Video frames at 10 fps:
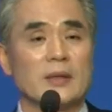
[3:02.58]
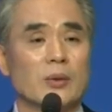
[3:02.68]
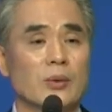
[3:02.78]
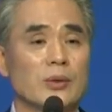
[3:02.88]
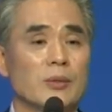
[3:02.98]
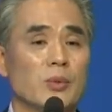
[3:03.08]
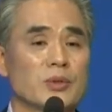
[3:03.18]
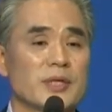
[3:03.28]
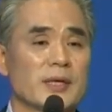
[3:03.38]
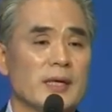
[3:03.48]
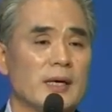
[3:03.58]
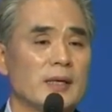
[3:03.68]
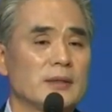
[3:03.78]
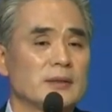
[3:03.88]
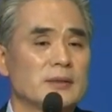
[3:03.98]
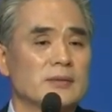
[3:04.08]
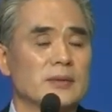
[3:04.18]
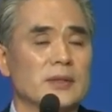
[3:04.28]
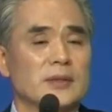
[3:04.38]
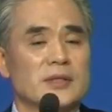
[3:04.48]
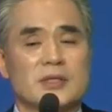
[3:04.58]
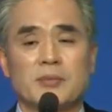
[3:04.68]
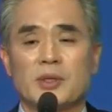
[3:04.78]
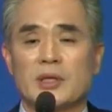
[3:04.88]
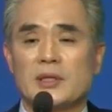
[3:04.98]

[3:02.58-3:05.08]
오늘 모세가 우리가 이제 신명기